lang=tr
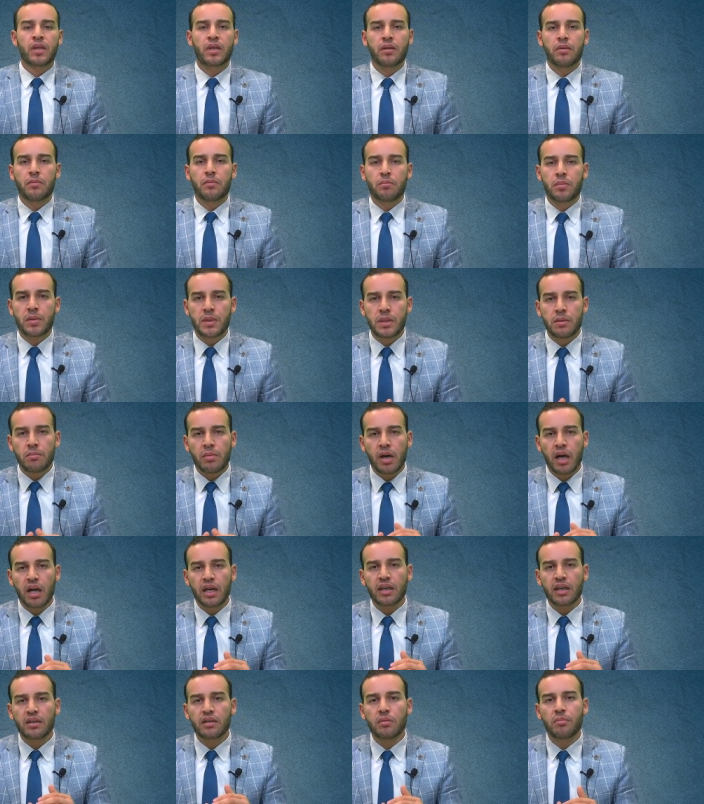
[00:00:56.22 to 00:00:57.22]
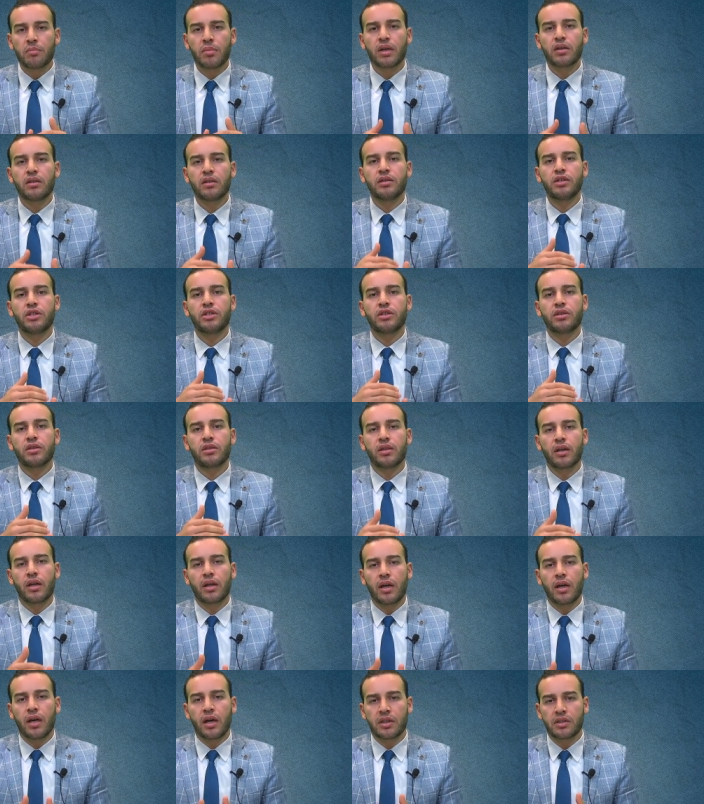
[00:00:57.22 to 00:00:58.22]
bizim hayata bakış
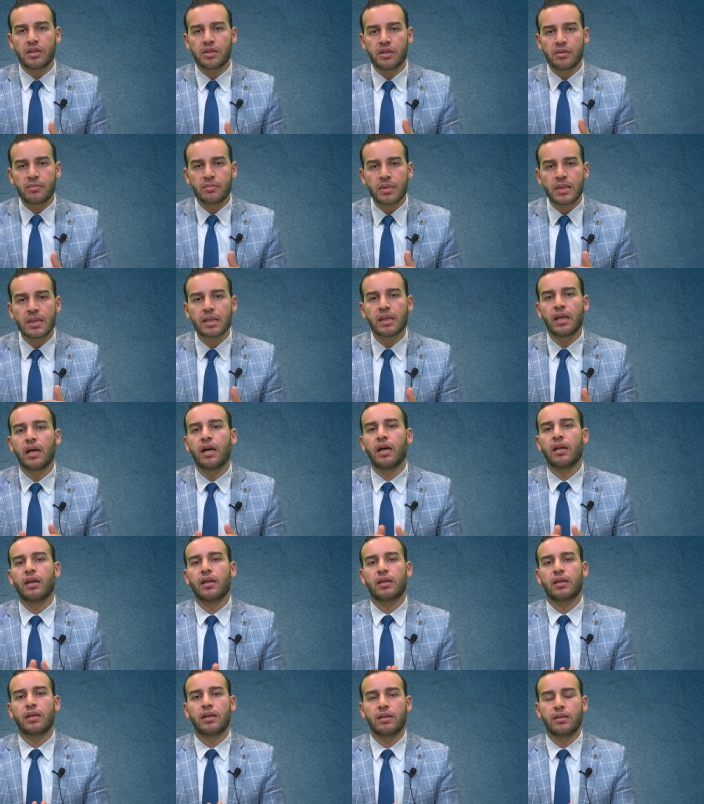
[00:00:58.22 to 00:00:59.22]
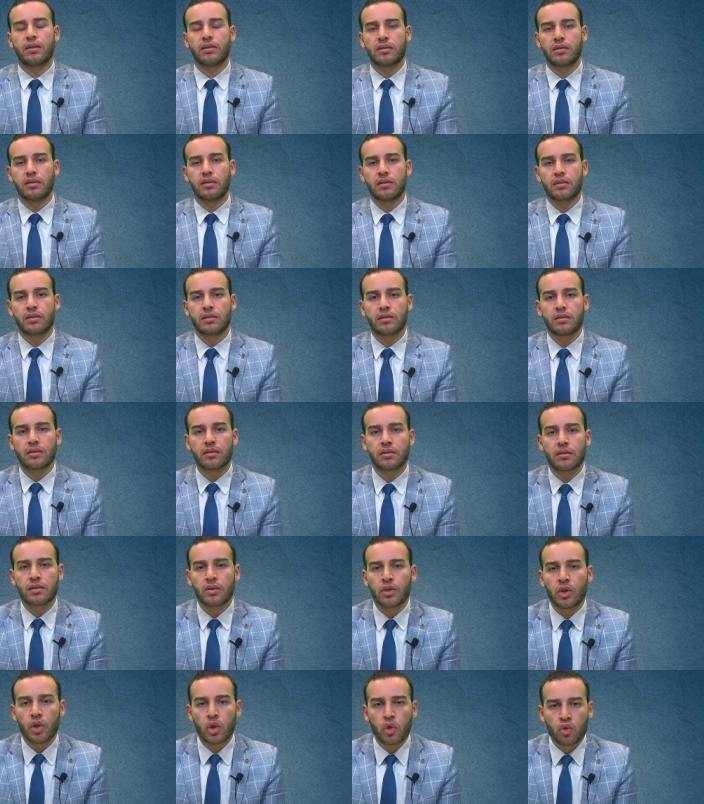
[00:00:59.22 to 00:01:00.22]
açımızla alakalıdır.
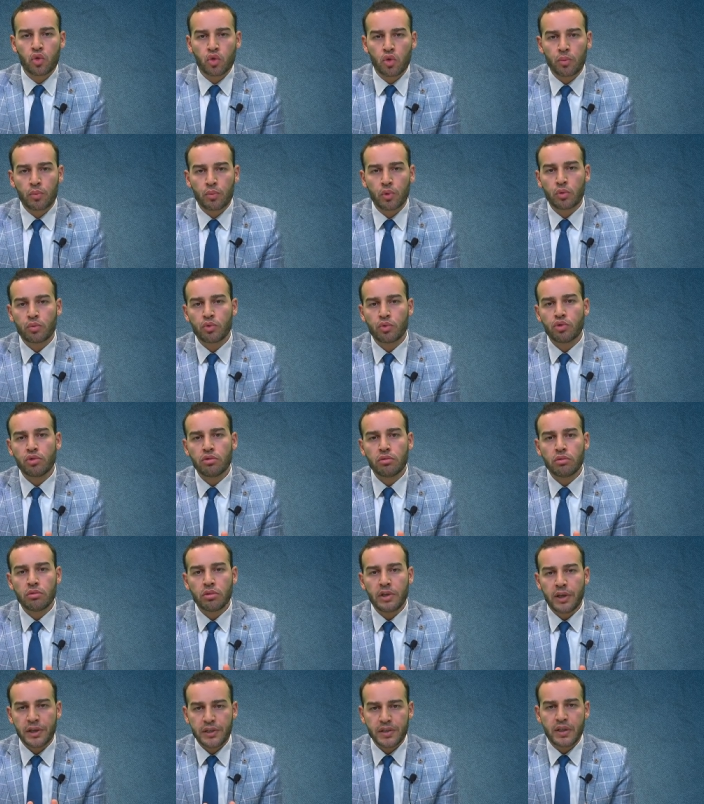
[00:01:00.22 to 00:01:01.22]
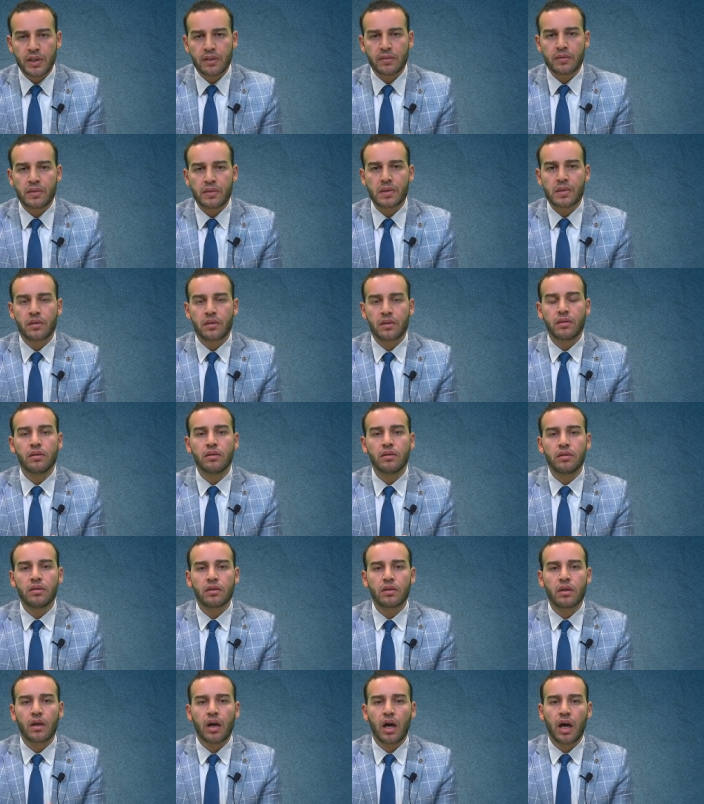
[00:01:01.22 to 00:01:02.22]
Toplumun yaşantısı,
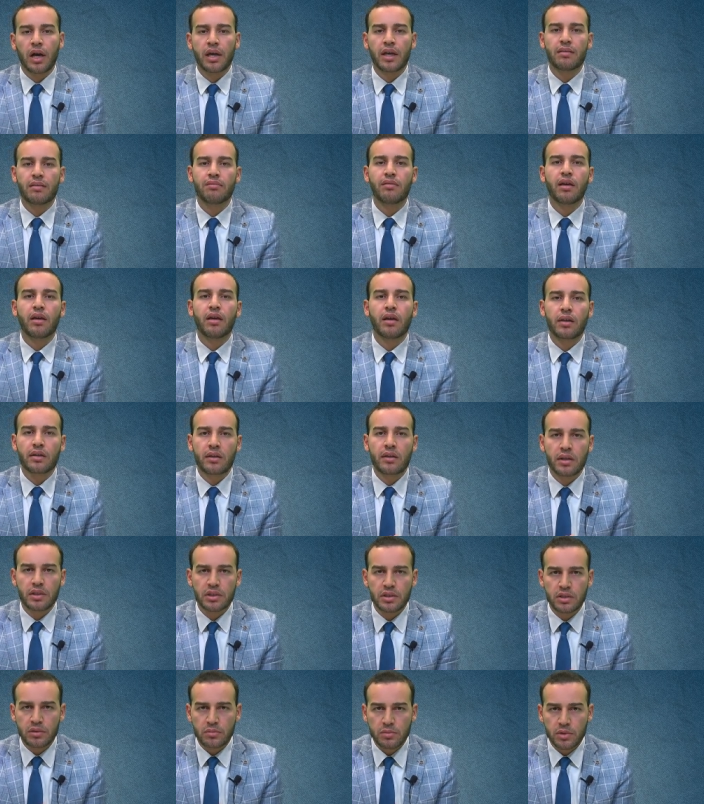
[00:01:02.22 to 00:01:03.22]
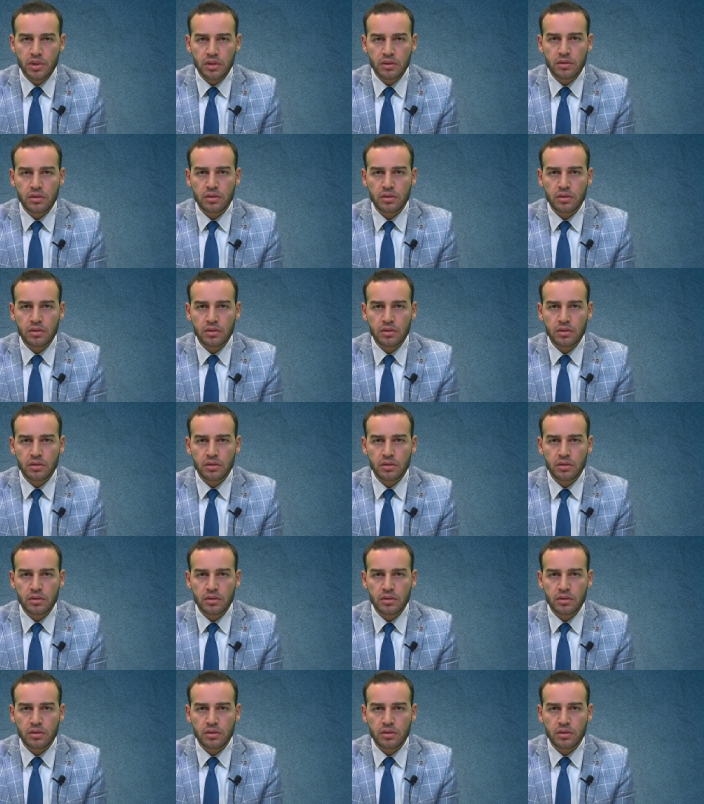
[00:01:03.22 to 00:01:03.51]
hayata yaklaşımı